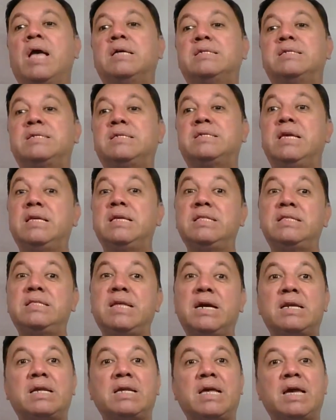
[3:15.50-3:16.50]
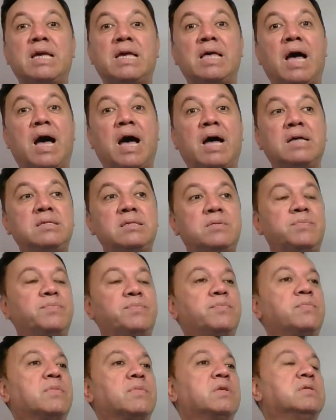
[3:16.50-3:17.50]
Sin terquedad,
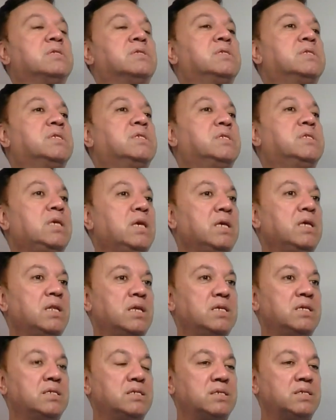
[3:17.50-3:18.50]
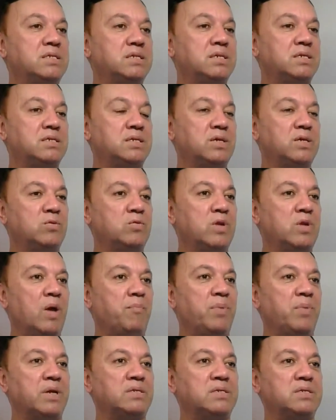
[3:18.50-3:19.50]
sin sin
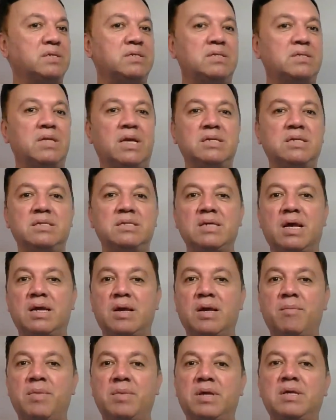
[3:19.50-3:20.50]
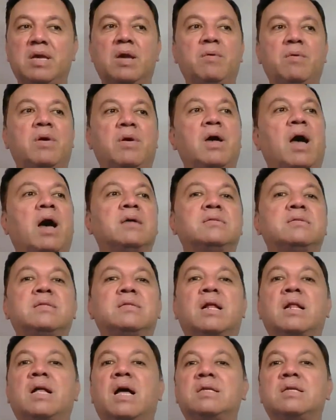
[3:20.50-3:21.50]
una persistencia que me lleve
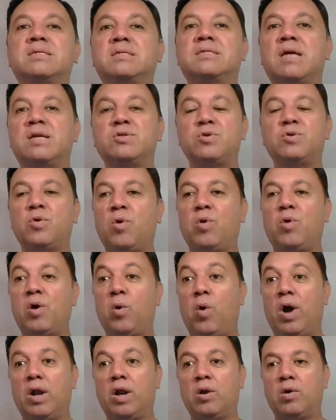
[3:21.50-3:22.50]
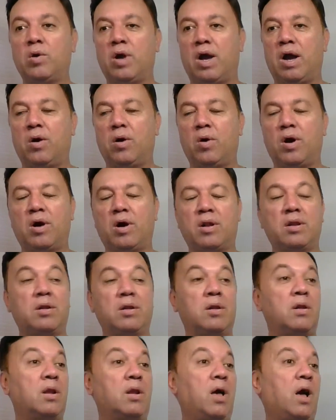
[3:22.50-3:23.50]
hasta el cansancio o al,
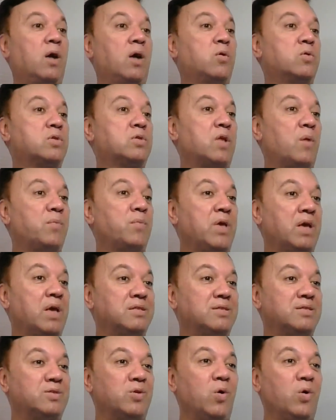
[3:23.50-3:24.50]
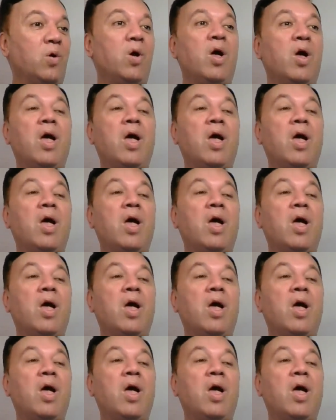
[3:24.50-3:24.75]
agotamiento,